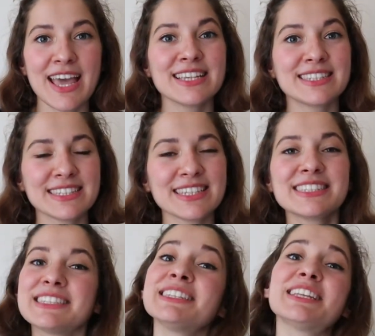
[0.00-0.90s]
Size
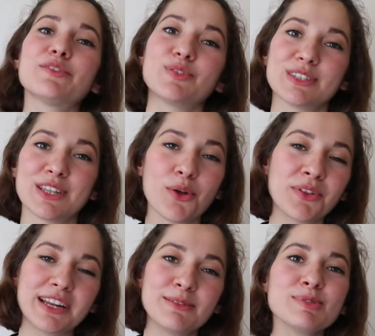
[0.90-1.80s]
sizin tarafınızdan
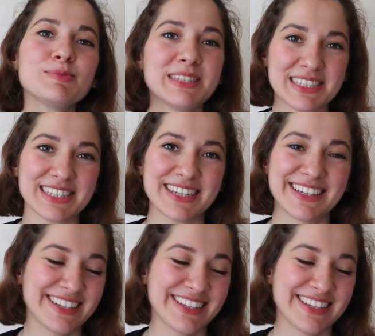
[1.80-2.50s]
önerilmiş bir dizi.